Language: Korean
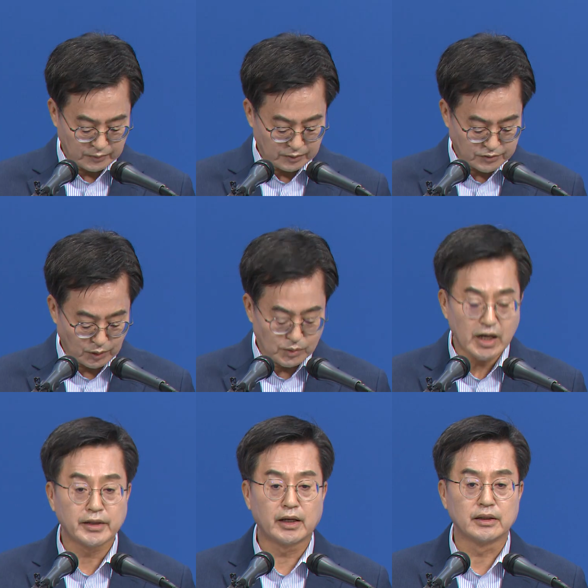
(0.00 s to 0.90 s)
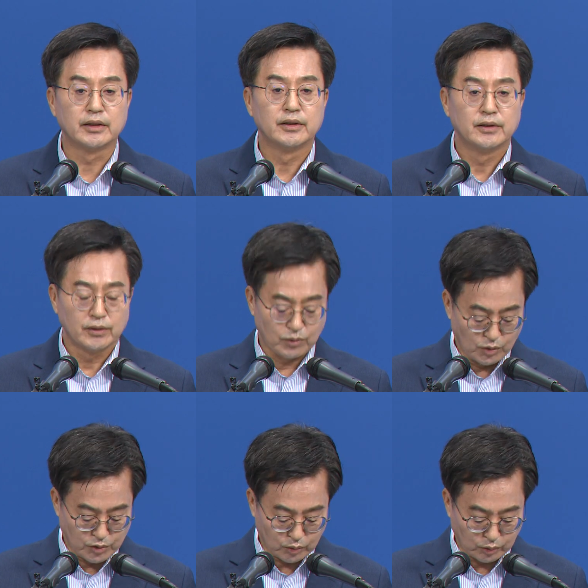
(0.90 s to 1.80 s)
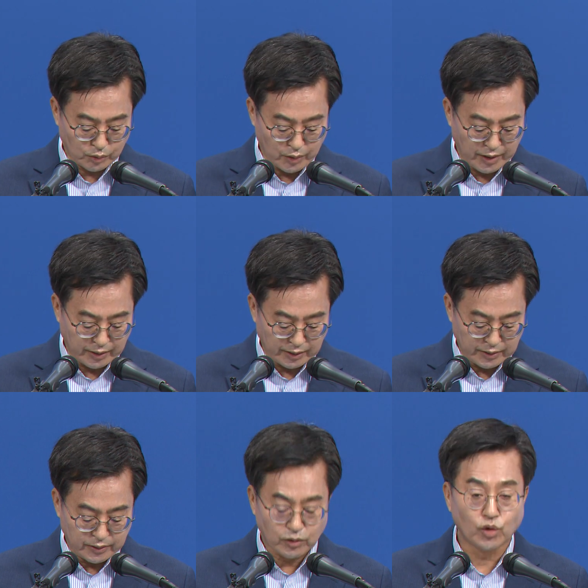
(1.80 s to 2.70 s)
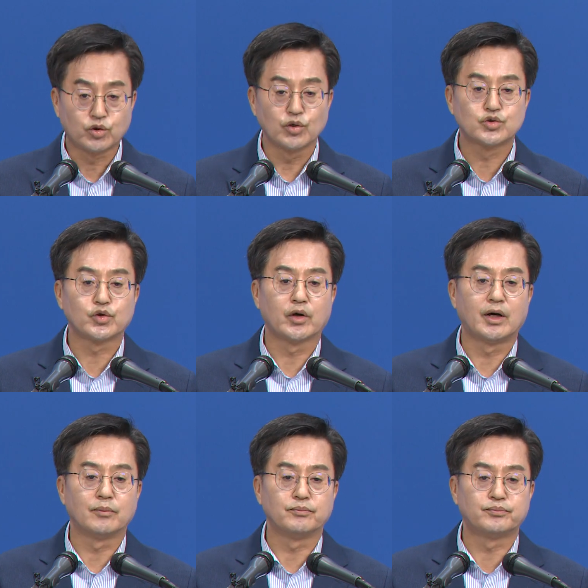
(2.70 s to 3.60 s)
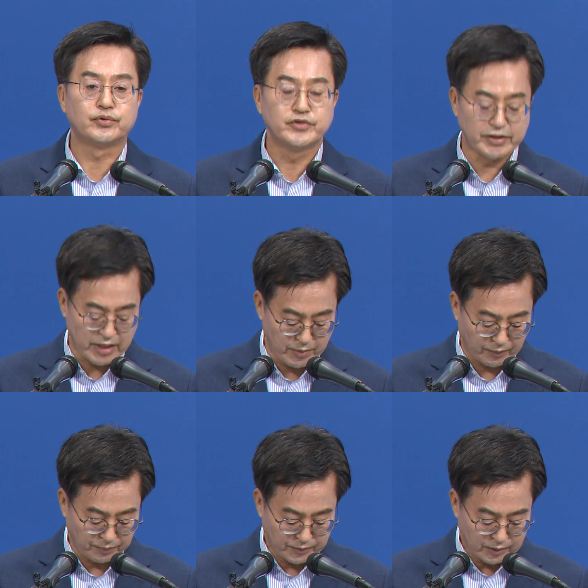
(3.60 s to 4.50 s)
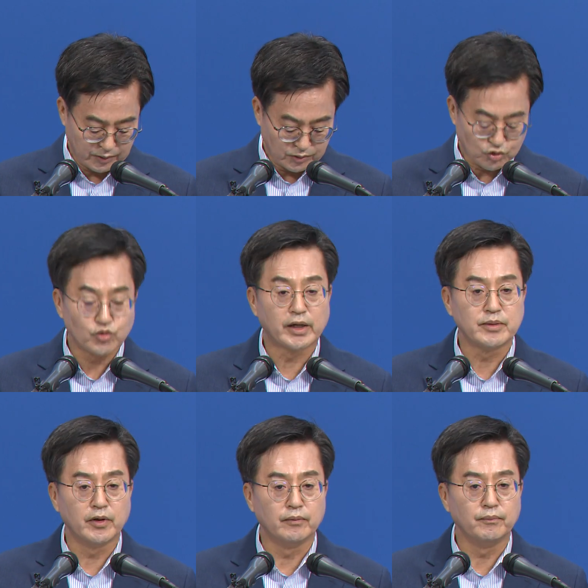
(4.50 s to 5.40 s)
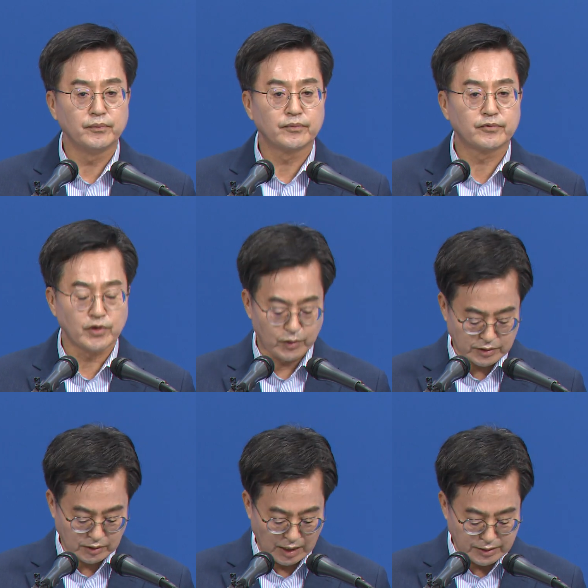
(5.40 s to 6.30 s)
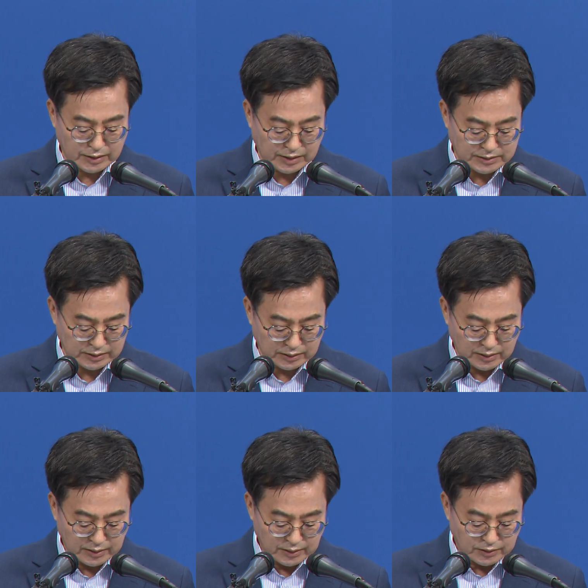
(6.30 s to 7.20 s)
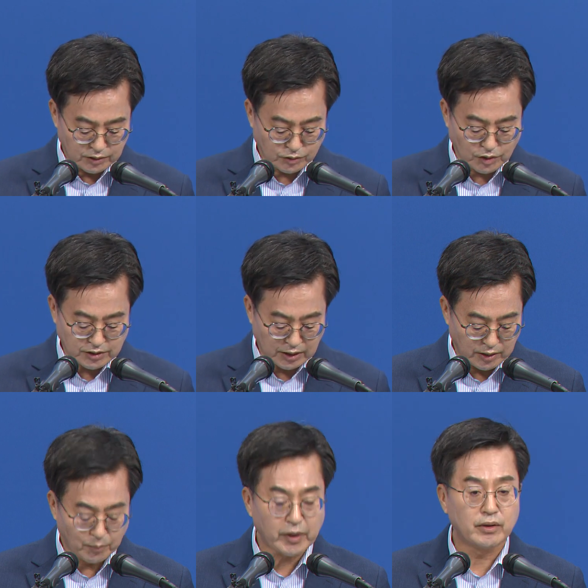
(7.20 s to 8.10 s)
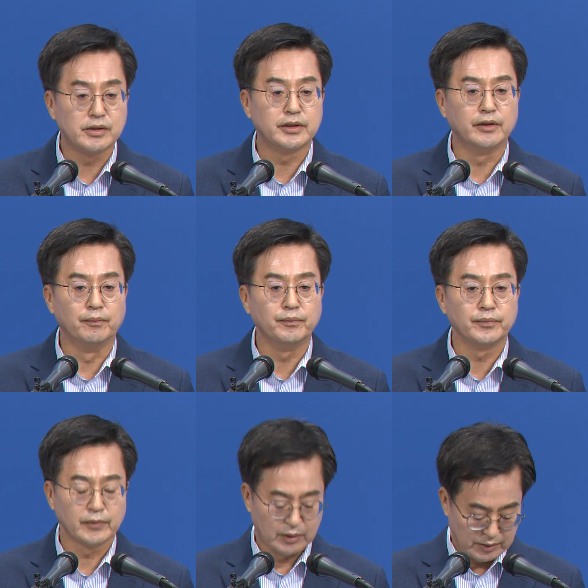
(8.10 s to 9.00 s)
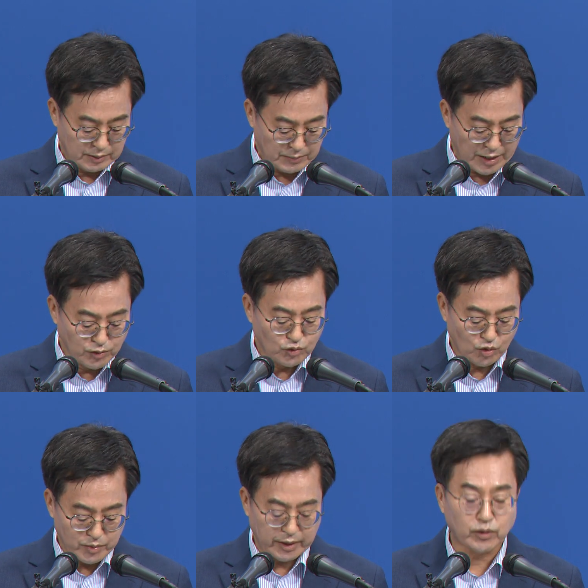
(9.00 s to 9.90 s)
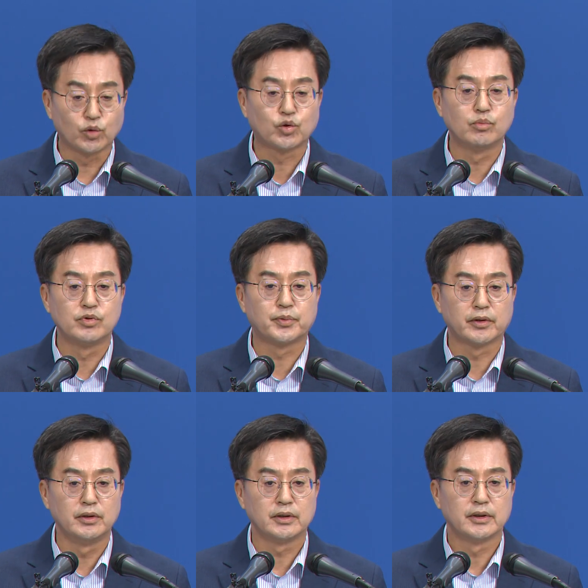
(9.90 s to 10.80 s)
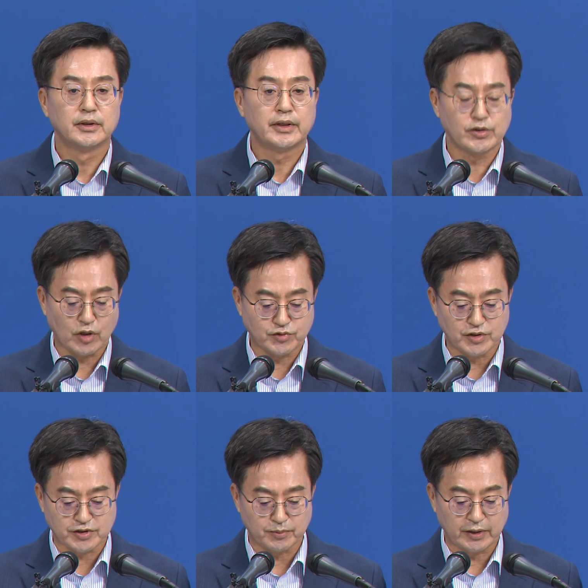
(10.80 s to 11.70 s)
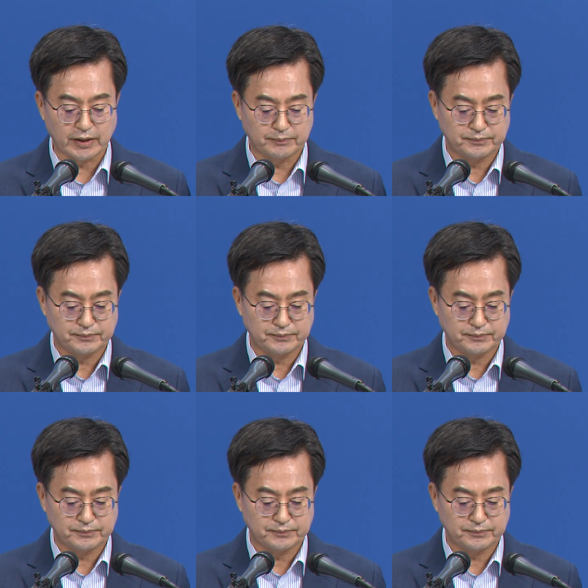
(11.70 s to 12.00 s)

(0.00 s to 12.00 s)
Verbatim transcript: 서울 양양고속도로의 교통수요가 분산되면 주말이면 서울에서 강릉까지 여섯 시간 넘게 걸리는 많은 국민의 교통 불편을 해소할 수 있습니다.